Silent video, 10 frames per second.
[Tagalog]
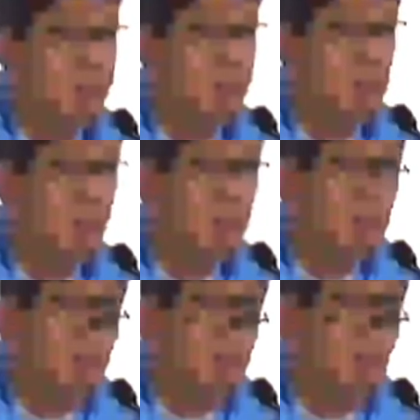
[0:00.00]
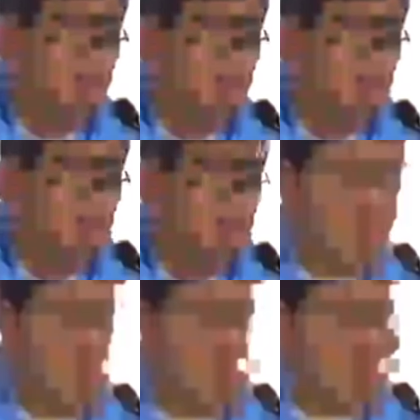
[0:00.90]
sumusunod ni
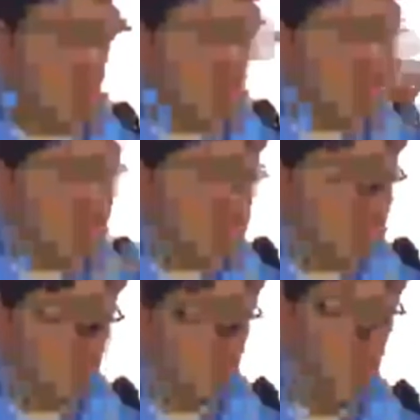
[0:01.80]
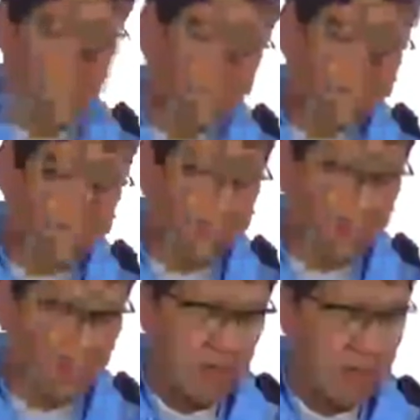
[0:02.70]
Kristo karon,
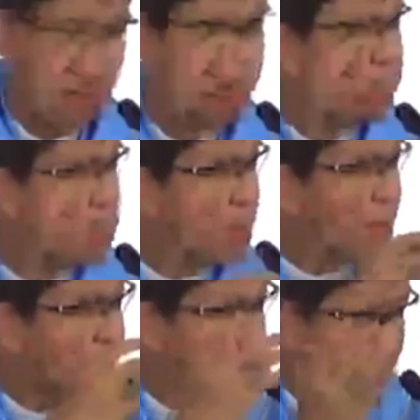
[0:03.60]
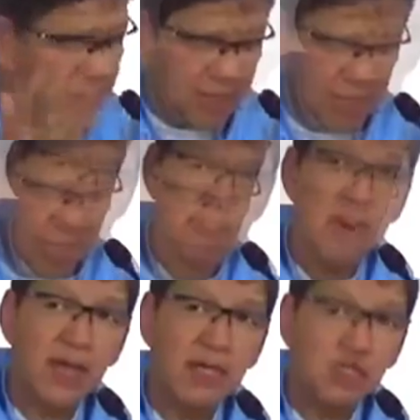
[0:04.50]
aduna ba kahay
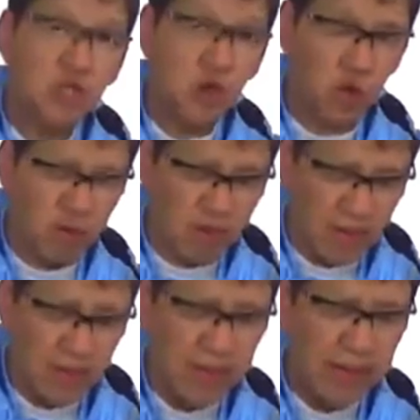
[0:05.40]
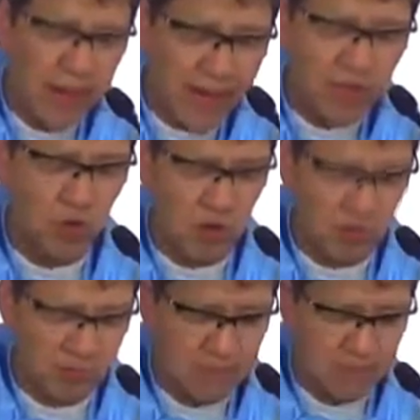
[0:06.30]
maisog nato
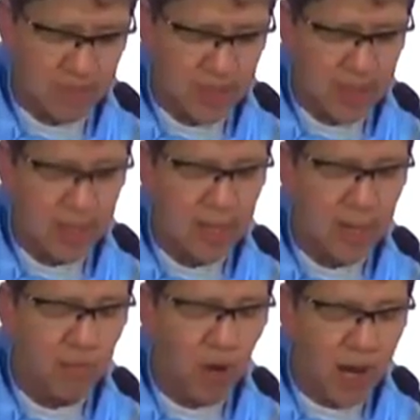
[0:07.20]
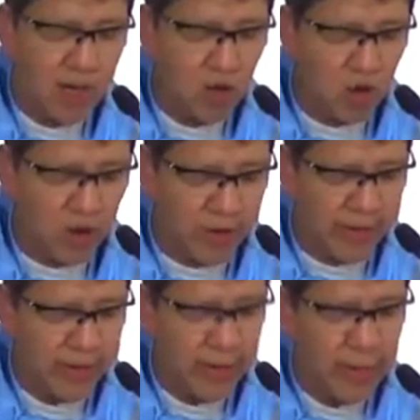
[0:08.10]
nga muangkon
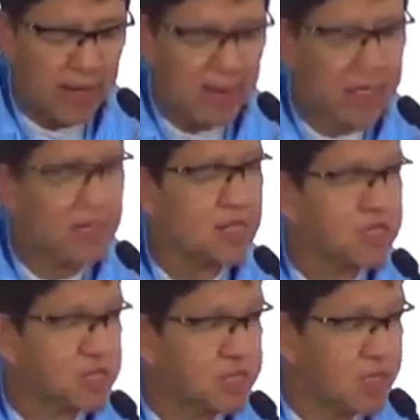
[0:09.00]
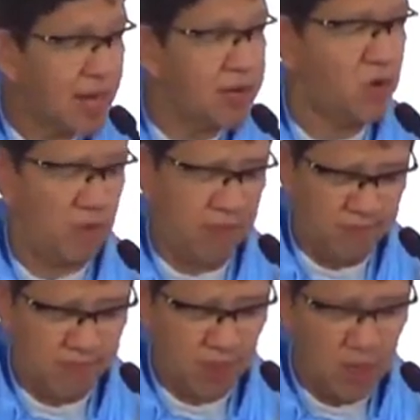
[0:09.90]
nga Kristiyano
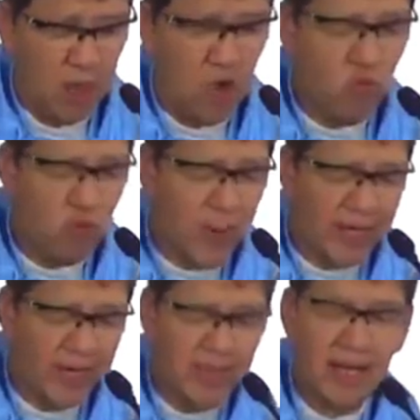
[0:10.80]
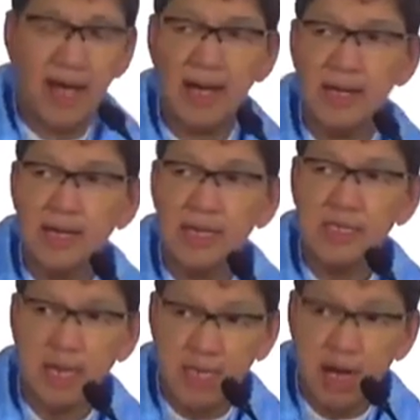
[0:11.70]
ug mupakita
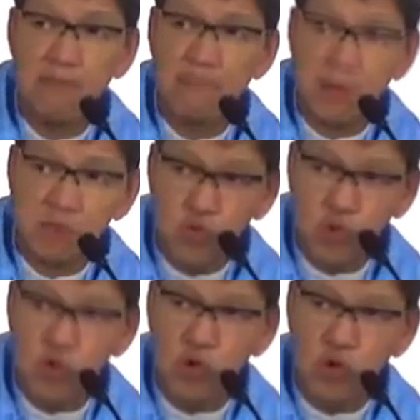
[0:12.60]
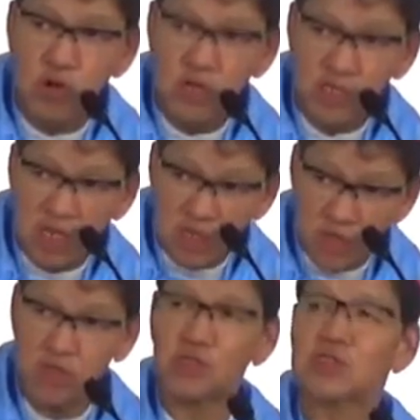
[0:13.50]
sa iyang pagtuo sa
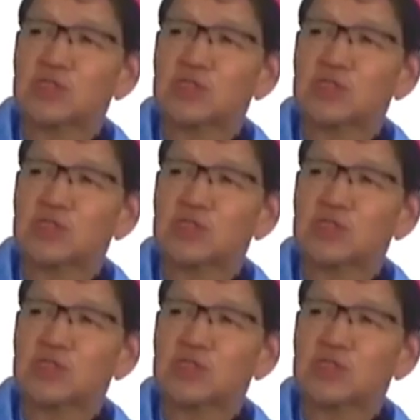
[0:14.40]
Dios?